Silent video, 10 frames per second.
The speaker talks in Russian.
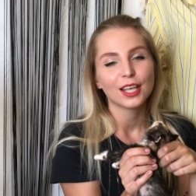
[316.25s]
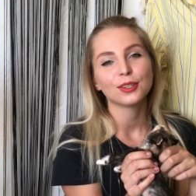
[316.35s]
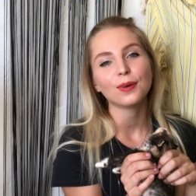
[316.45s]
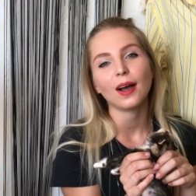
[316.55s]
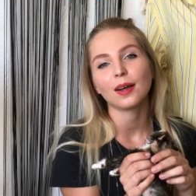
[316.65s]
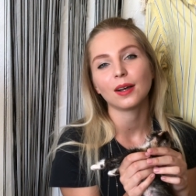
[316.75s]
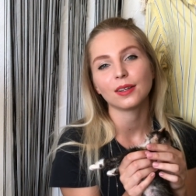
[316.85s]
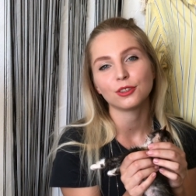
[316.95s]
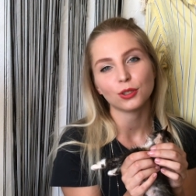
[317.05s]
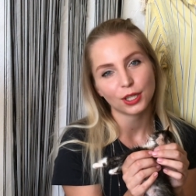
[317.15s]
Ну, а
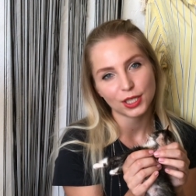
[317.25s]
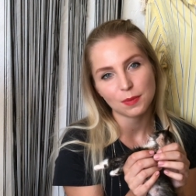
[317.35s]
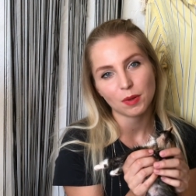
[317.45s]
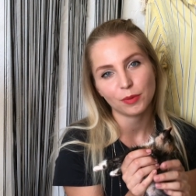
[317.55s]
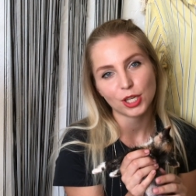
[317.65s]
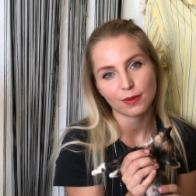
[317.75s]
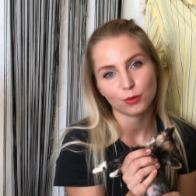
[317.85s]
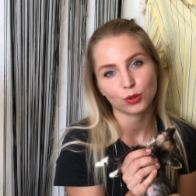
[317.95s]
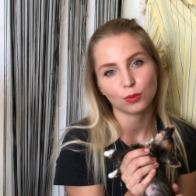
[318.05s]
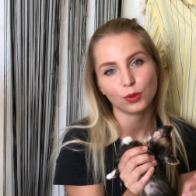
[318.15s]
еще хотела пообещать
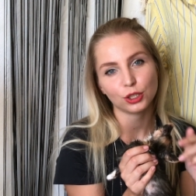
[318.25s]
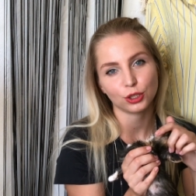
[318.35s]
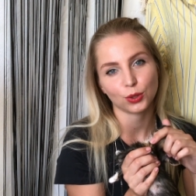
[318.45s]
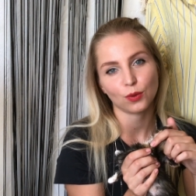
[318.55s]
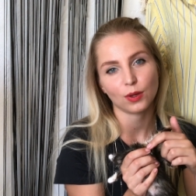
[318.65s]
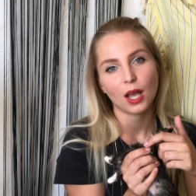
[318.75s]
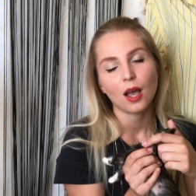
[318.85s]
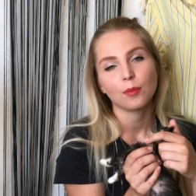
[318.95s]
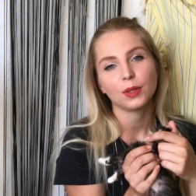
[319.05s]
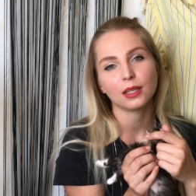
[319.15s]
вам, что больше такого
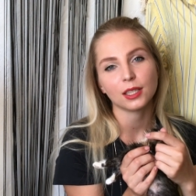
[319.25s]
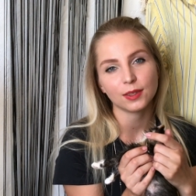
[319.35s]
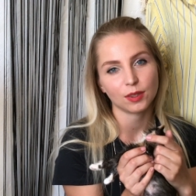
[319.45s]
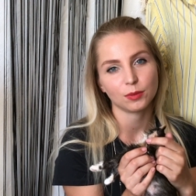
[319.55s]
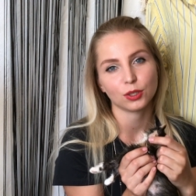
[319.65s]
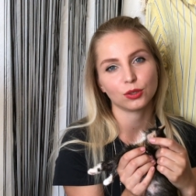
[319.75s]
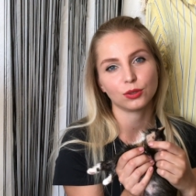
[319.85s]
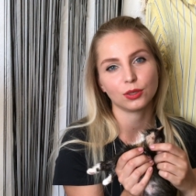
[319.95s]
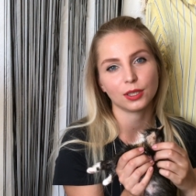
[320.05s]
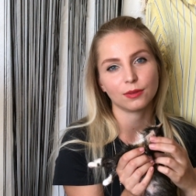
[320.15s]
перерыва между
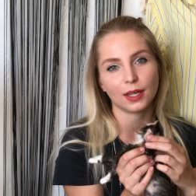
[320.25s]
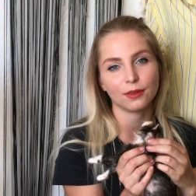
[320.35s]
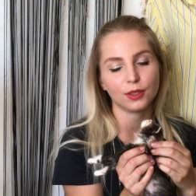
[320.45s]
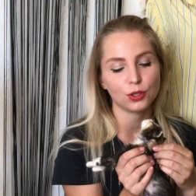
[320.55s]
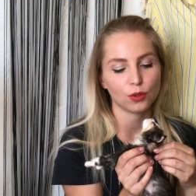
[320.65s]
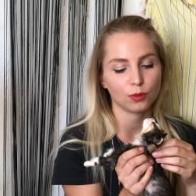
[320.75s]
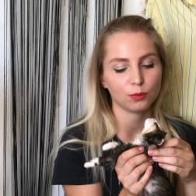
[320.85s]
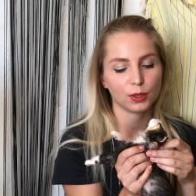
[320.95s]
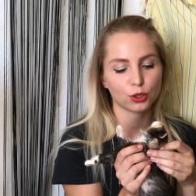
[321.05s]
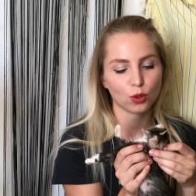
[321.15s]
DIY видео
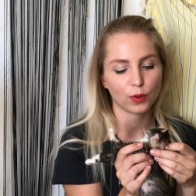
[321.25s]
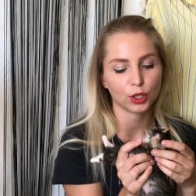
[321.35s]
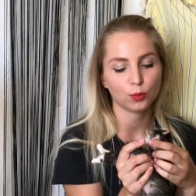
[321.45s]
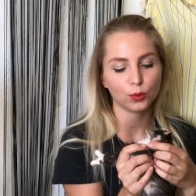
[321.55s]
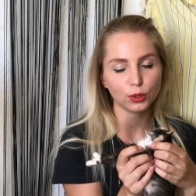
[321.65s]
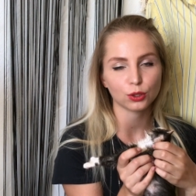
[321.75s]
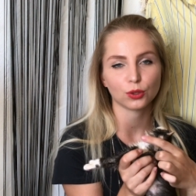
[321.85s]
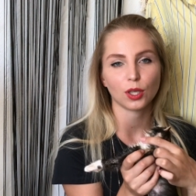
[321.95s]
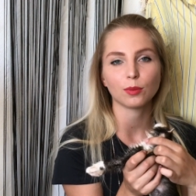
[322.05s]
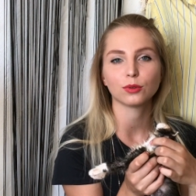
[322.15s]
большого не будет,
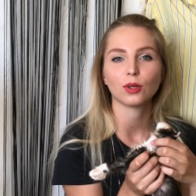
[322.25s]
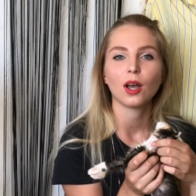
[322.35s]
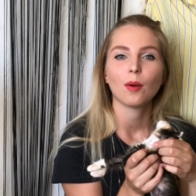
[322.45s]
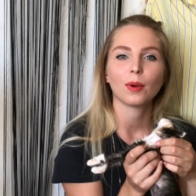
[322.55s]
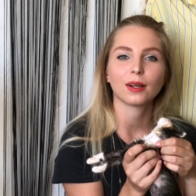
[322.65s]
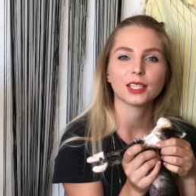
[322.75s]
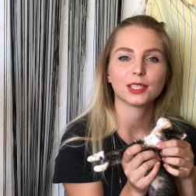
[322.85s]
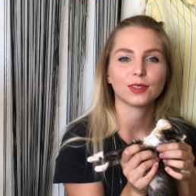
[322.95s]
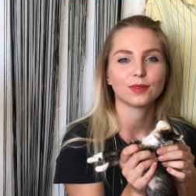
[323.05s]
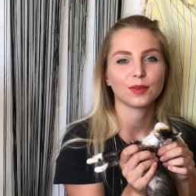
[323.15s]
что я буду
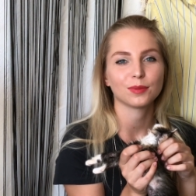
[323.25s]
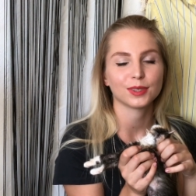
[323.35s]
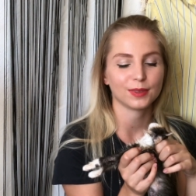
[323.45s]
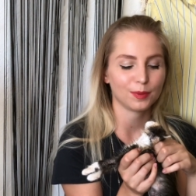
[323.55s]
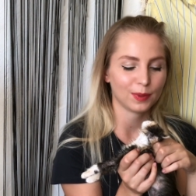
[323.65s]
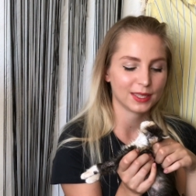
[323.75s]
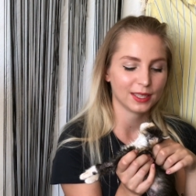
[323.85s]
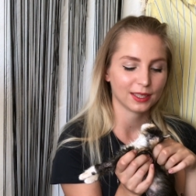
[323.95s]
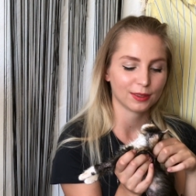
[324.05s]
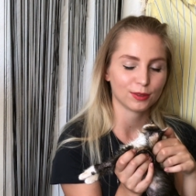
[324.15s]
показывать вам свои
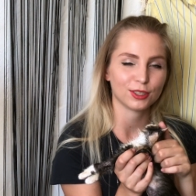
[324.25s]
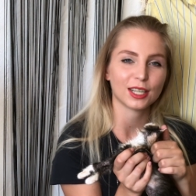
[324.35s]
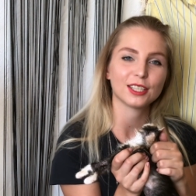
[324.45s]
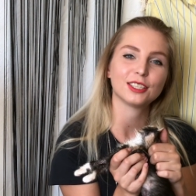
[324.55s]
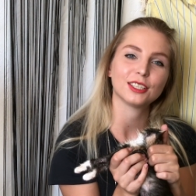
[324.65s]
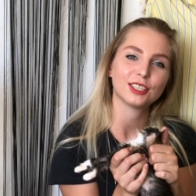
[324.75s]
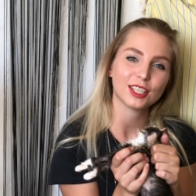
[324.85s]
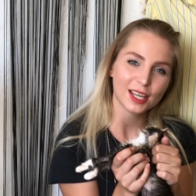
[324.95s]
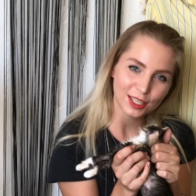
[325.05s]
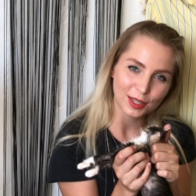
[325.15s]
поделки все чаще и
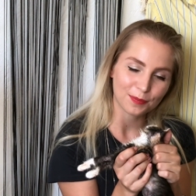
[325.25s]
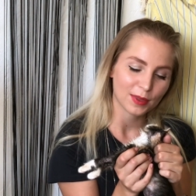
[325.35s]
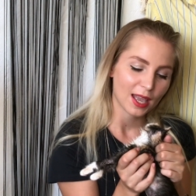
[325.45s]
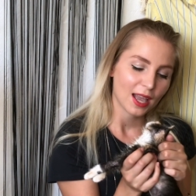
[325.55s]
чаще.